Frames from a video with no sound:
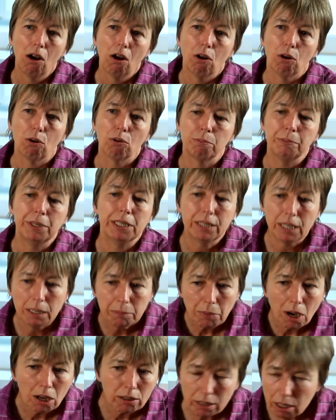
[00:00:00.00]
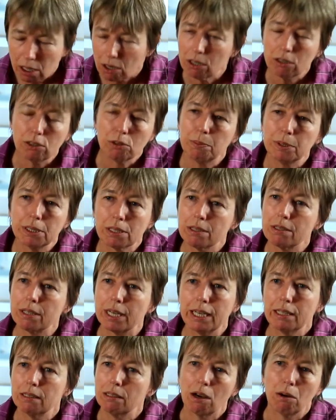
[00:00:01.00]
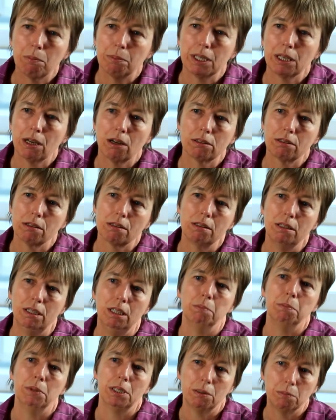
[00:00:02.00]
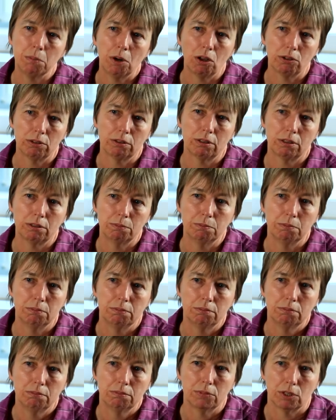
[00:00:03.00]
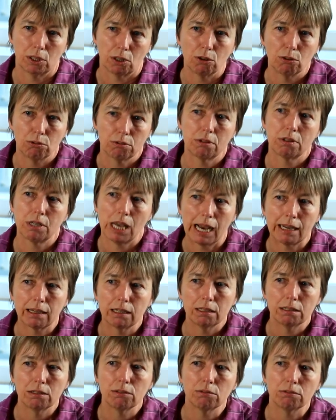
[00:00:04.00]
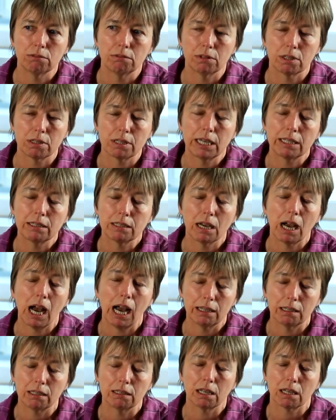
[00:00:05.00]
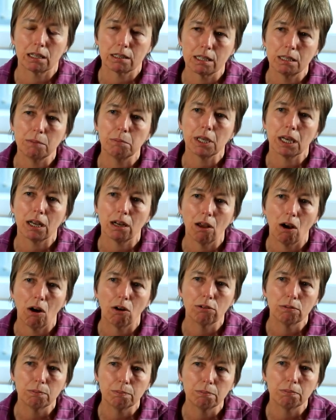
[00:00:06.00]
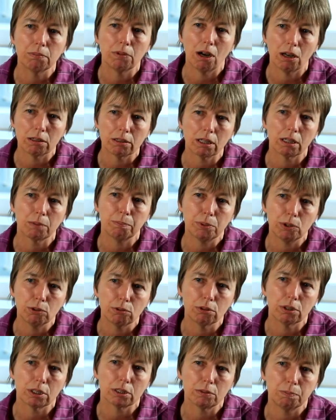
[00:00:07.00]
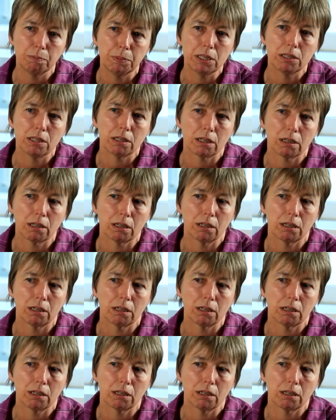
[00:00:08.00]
Und mit ihm konnte ich über das reden, aber ich habe das niemandem anderem traut sagen. Und das hat eigentlich ziemlich lang ich gebraucht, bis ich